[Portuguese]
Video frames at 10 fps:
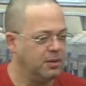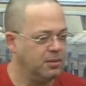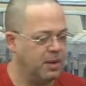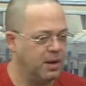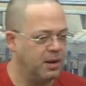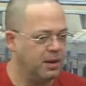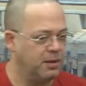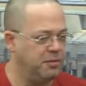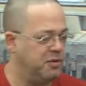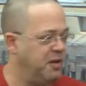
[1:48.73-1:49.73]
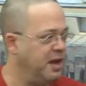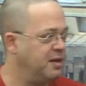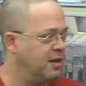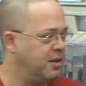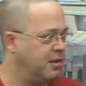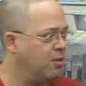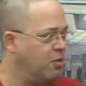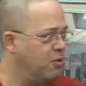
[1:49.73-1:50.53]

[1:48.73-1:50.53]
uma vivência com